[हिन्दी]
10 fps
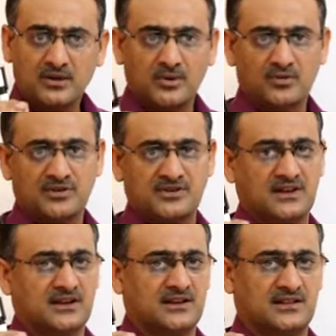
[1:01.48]
अनुभव की
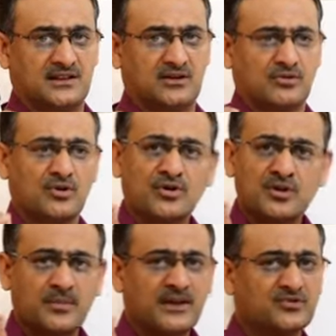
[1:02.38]
जानकारी दे रहा हूँ क्योंकि
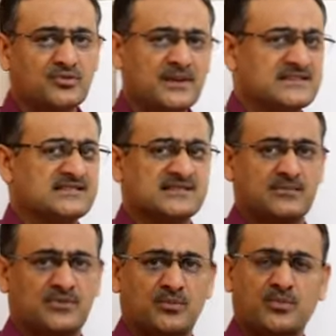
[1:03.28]
मैं सुबह से
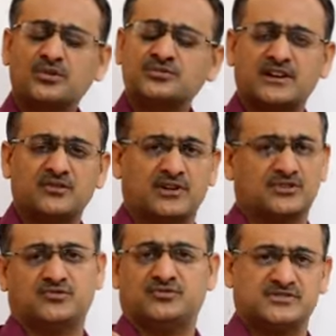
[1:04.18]
शाम तक बहुत सारी
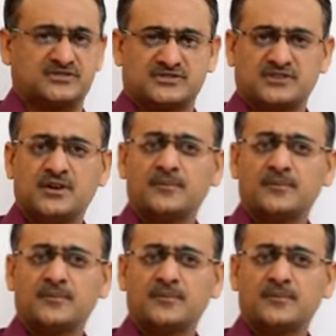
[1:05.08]
वास्तु विजिट्स